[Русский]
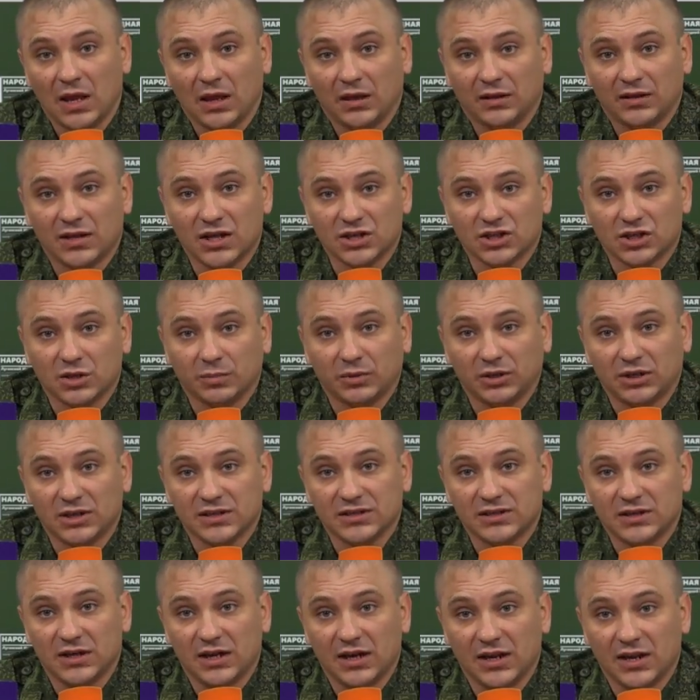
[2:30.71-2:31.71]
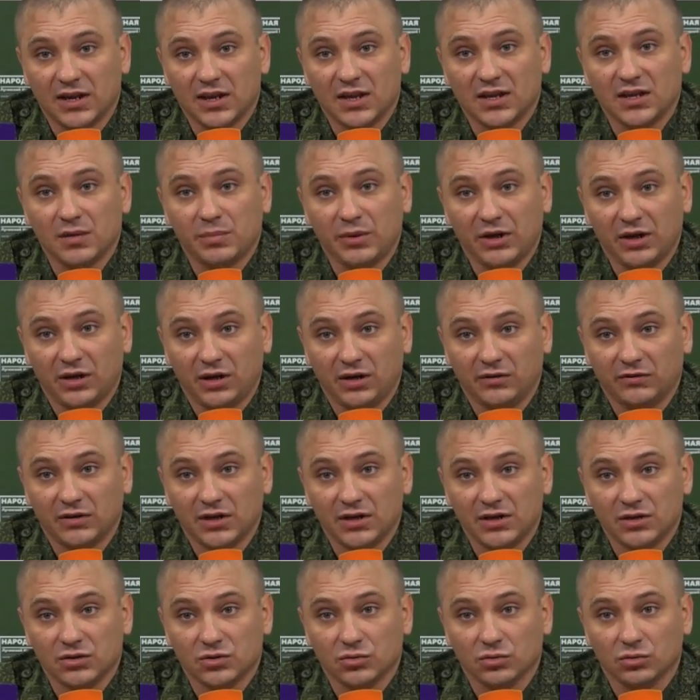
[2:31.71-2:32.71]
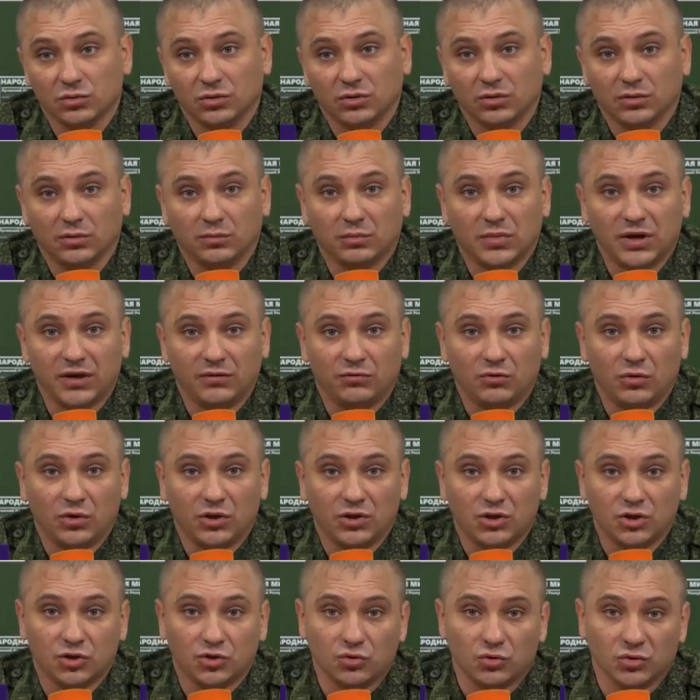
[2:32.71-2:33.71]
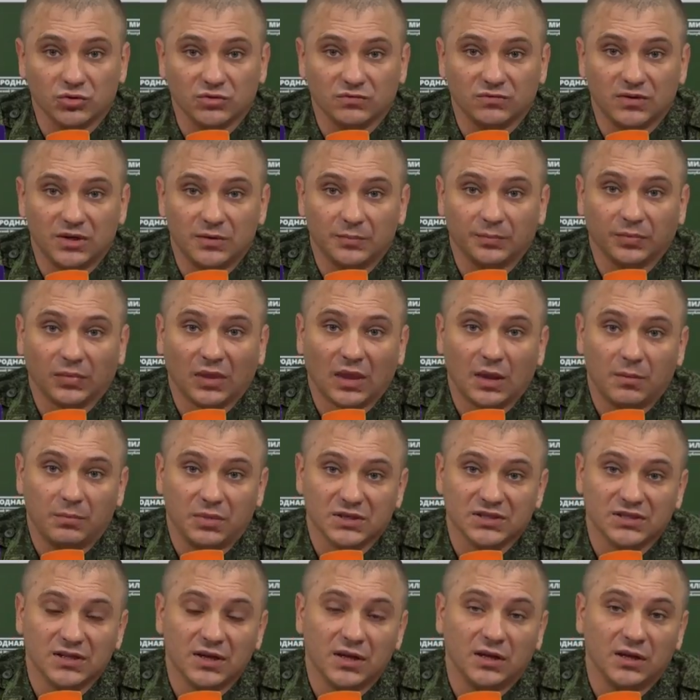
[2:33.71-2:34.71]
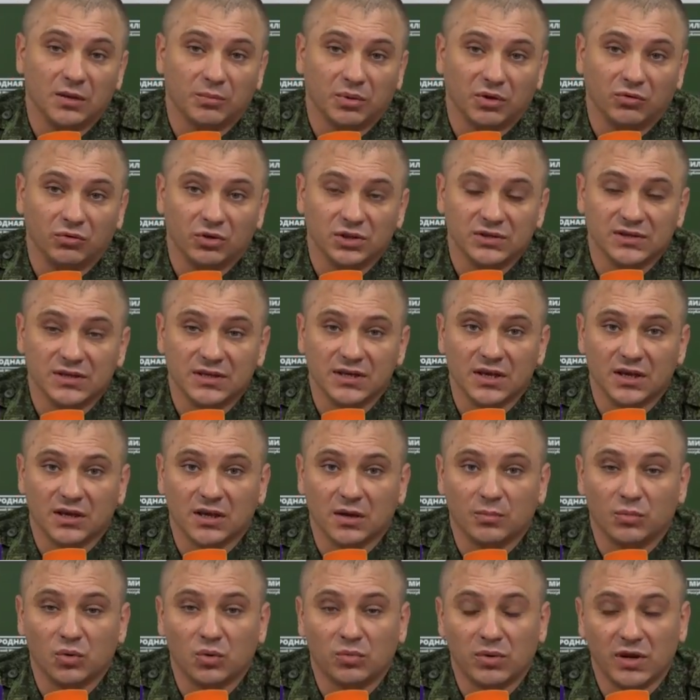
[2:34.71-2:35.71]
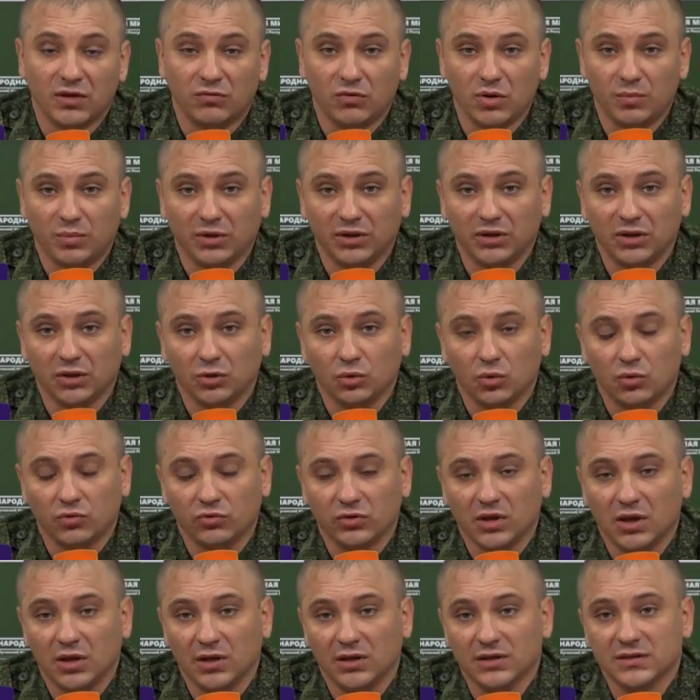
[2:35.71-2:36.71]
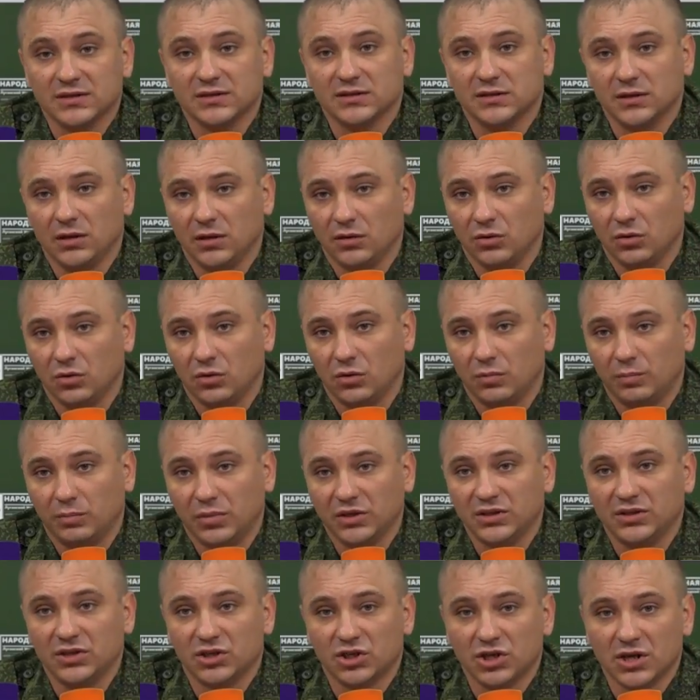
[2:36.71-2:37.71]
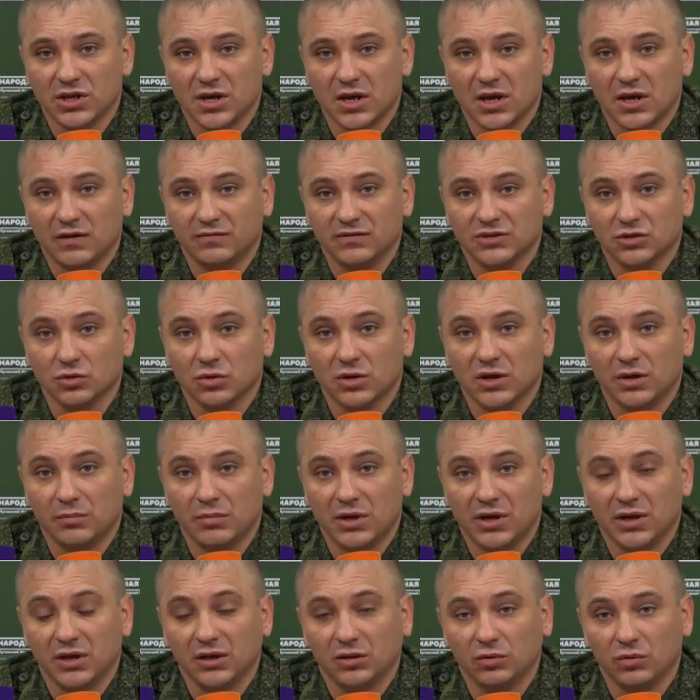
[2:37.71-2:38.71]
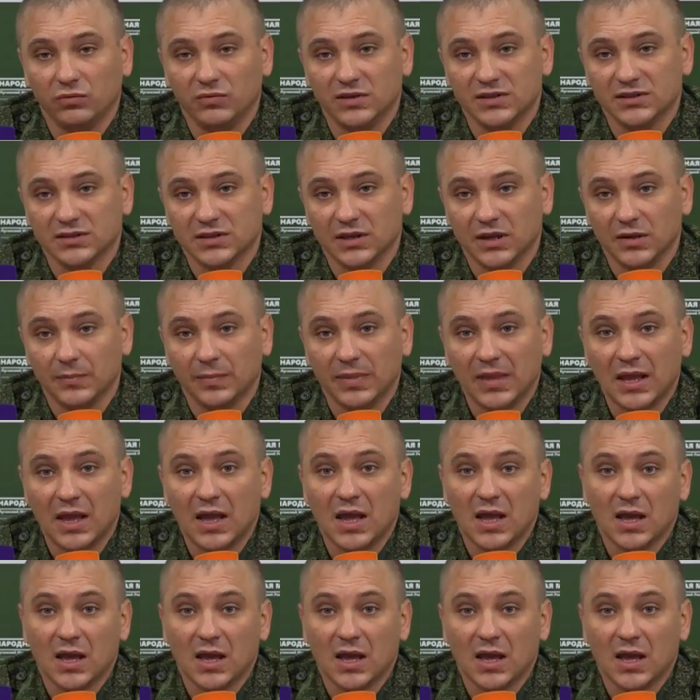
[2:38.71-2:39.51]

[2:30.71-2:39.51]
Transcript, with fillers: Наши подразделения непрерывно несут боевое дежурство, постоянно проводят занятия по боевой подготовке с целью поддержания высокой боеготовности